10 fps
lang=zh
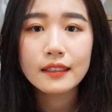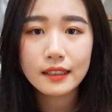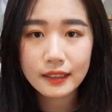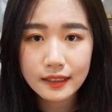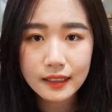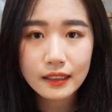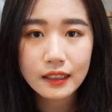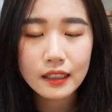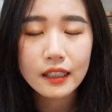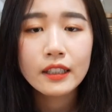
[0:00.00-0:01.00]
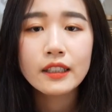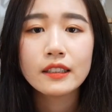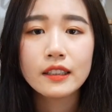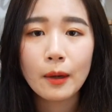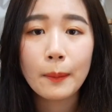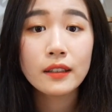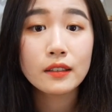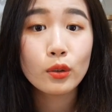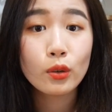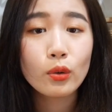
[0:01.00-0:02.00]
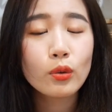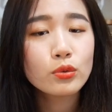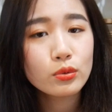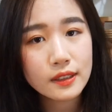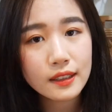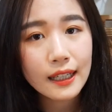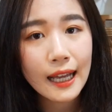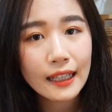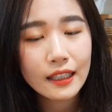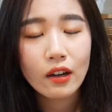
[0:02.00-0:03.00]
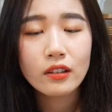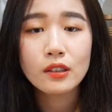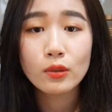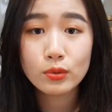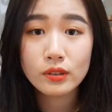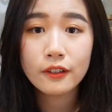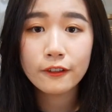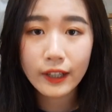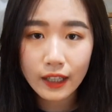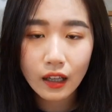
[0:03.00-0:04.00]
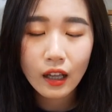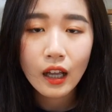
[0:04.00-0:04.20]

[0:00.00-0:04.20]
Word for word: 提醒你。你要帮你的狗狗注册啦，你要交注册费了。